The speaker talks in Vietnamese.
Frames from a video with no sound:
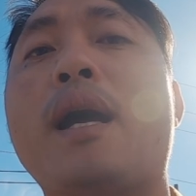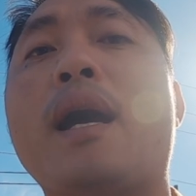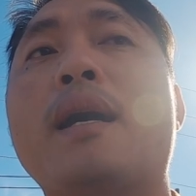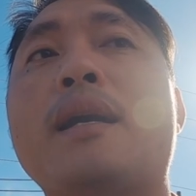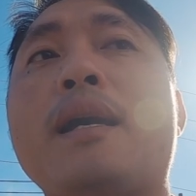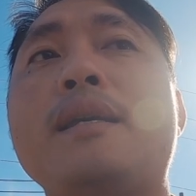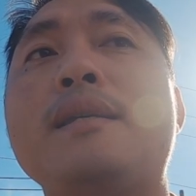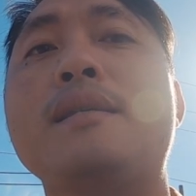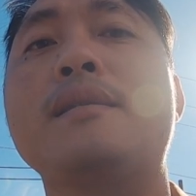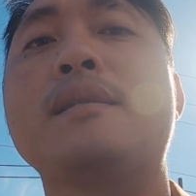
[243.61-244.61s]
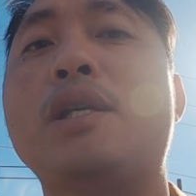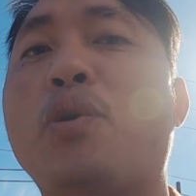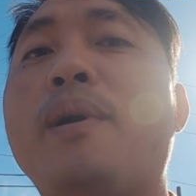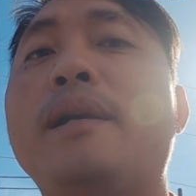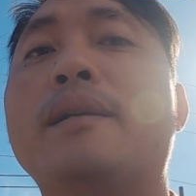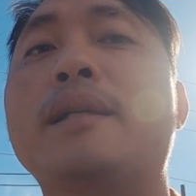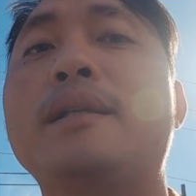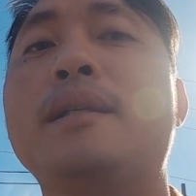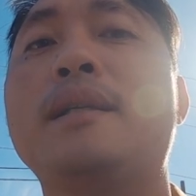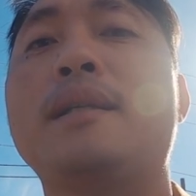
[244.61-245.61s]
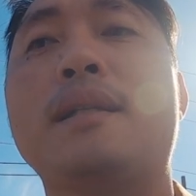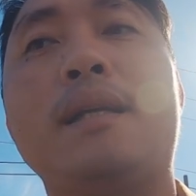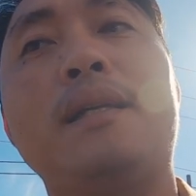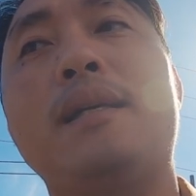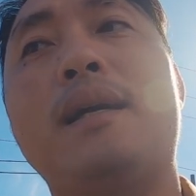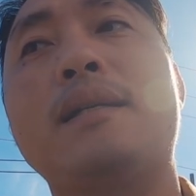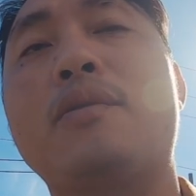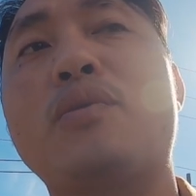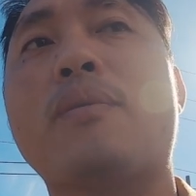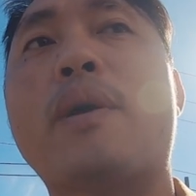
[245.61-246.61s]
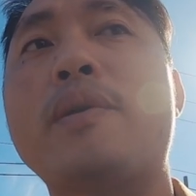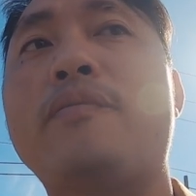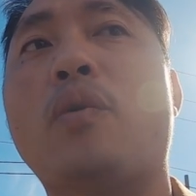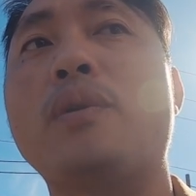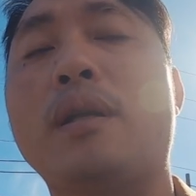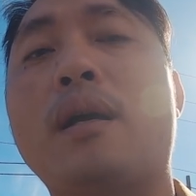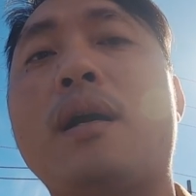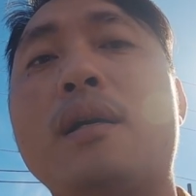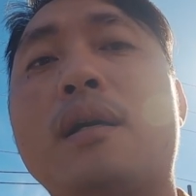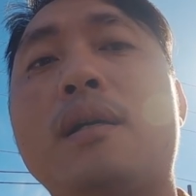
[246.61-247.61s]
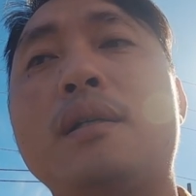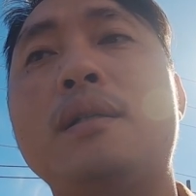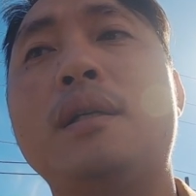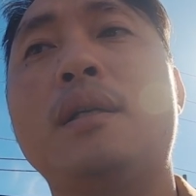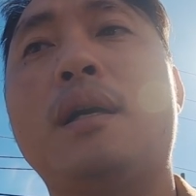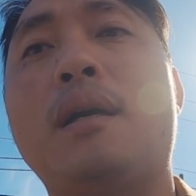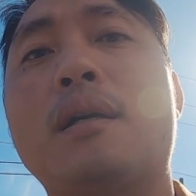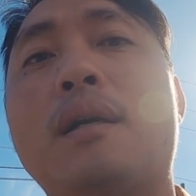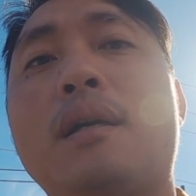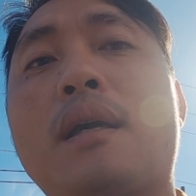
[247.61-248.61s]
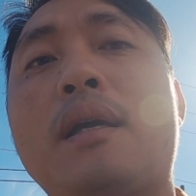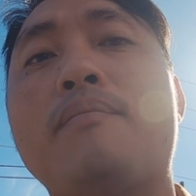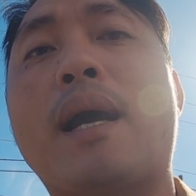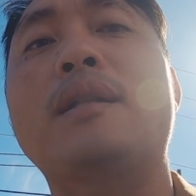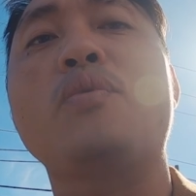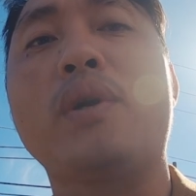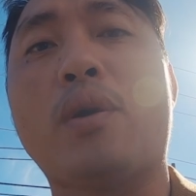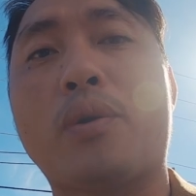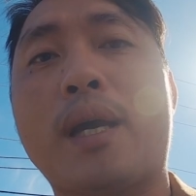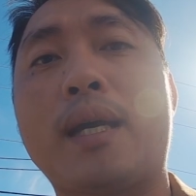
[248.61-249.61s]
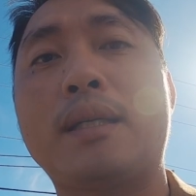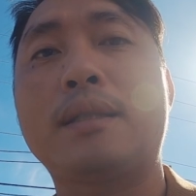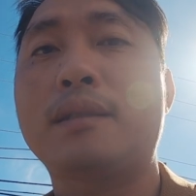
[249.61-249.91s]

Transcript: ra cái COP thôi. Thì ở trên trong web chính phủ thì nó có có uh, có cái bản tính quy đổi ra.